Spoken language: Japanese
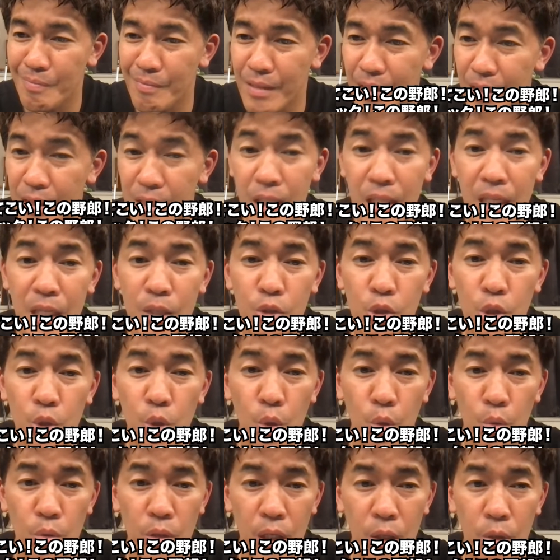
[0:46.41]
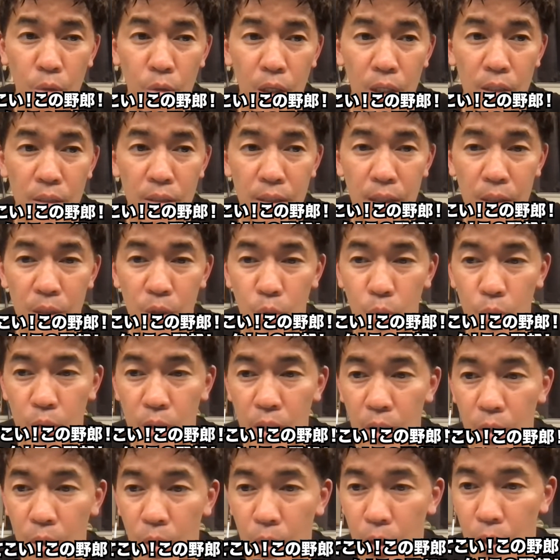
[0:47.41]
連絡してこい、この野郎、感じたここの
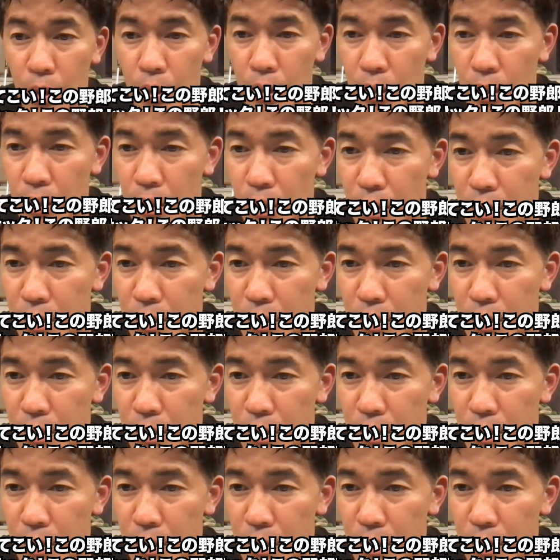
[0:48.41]
野郎。